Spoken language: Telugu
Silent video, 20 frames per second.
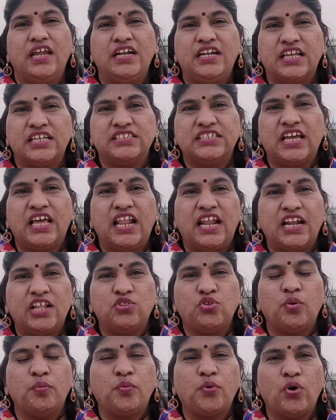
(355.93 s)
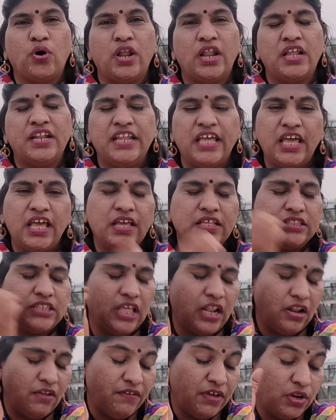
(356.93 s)
ఇట్లా చేయాలి అట్లా దొప్పుకోవాలా నే
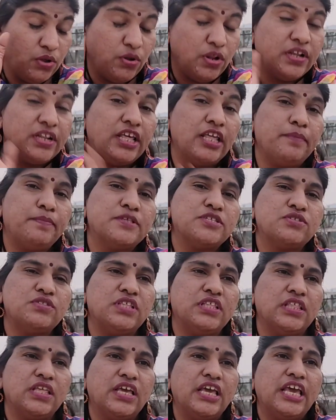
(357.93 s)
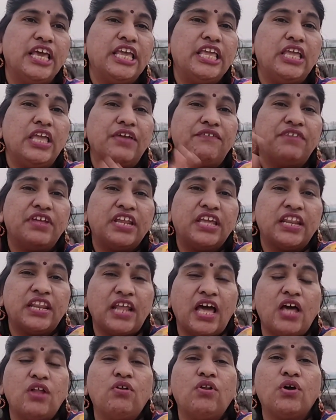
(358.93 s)
తెల్లవని వాళ్ళకి నేర్పిస్తుంది ఎవరికి
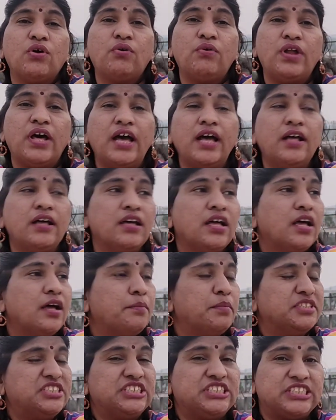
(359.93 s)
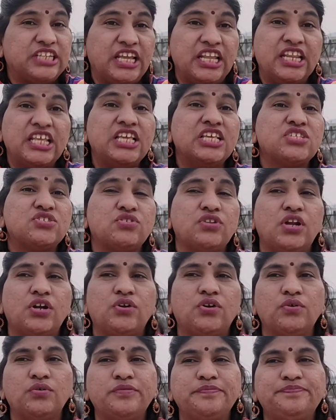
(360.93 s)
రాని వాళ్ళకి కూడా మంచి ట్రైనింగ్
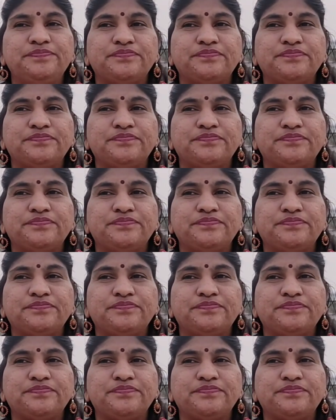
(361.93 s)
ఇస్తున్నట్టు